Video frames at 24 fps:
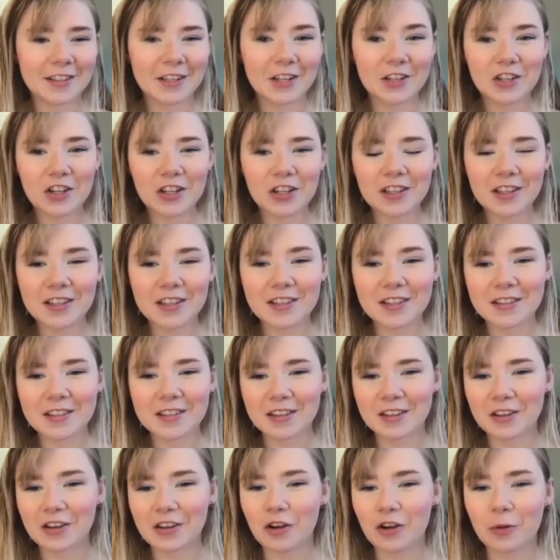di
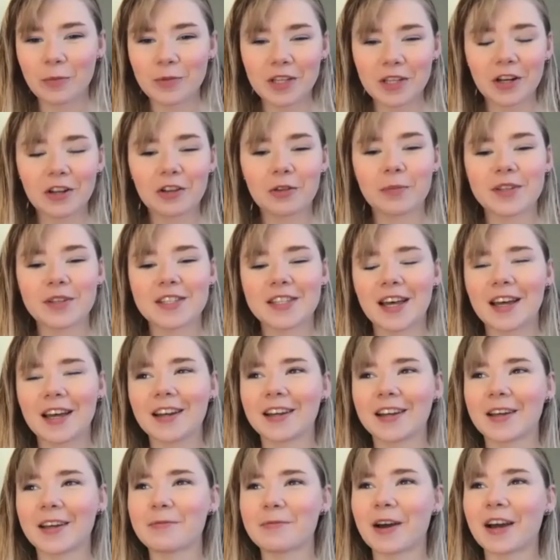recente ho cominciato a
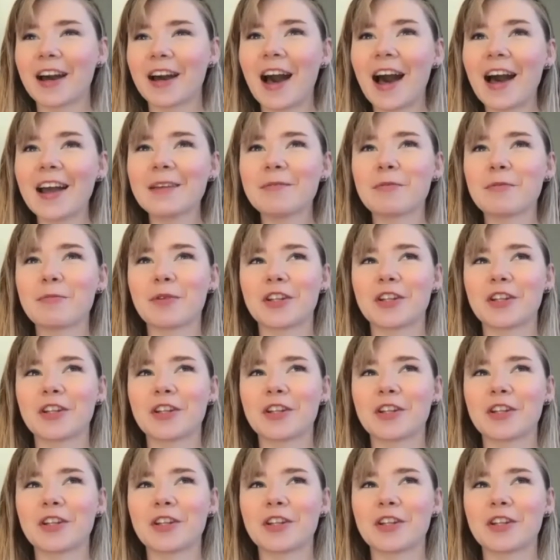pensare che magari mi